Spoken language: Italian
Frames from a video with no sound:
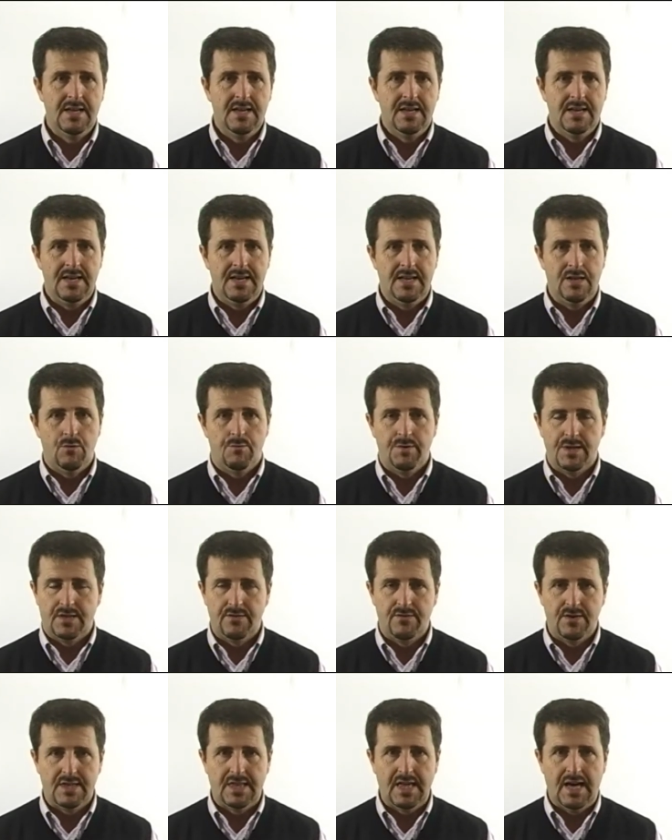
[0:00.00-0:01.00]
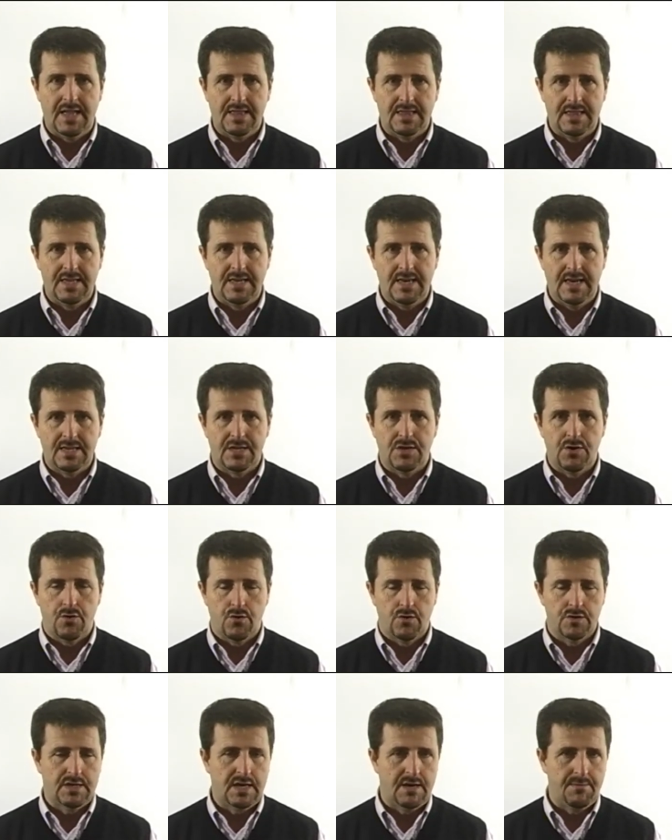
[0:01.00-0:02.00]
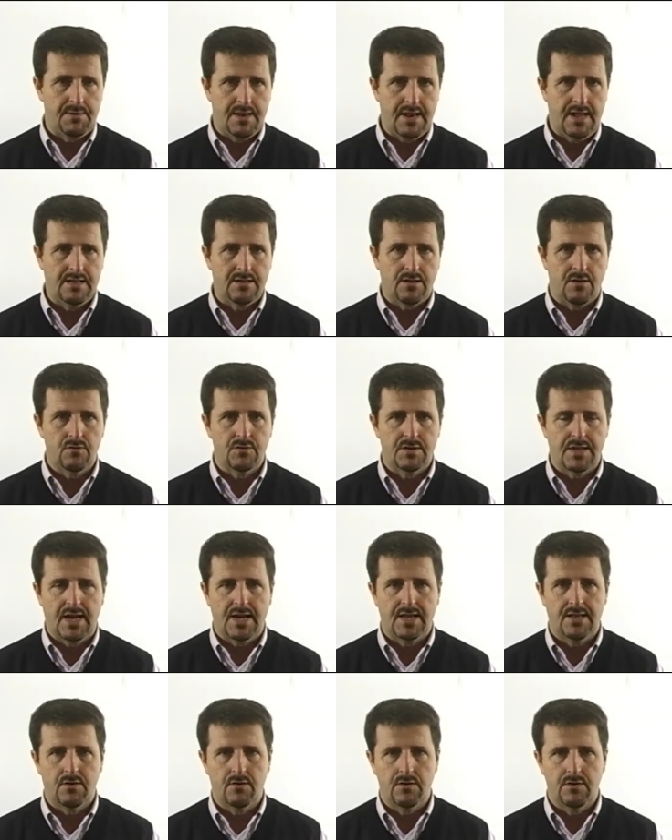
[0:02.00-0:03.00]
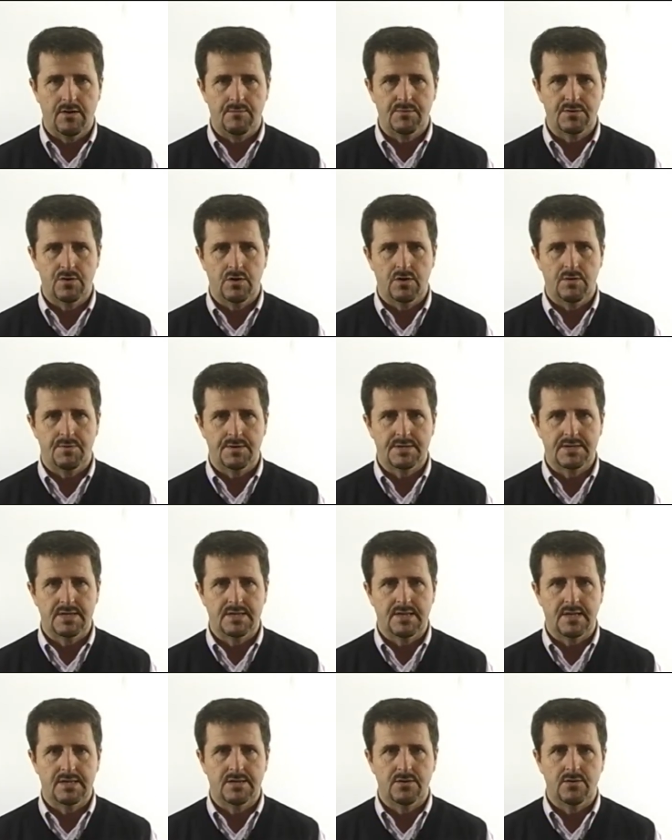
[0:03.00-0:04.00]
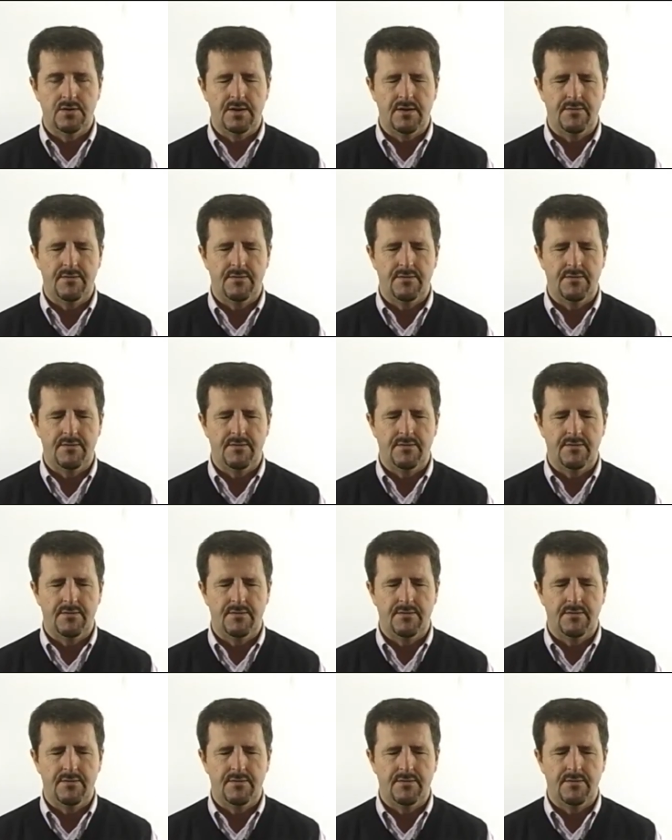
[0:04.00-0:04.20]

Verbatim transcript: eh, l'obiettività di Ezio Rossi, che peraltro è un tecnico che non ha bisogno di presentazioni,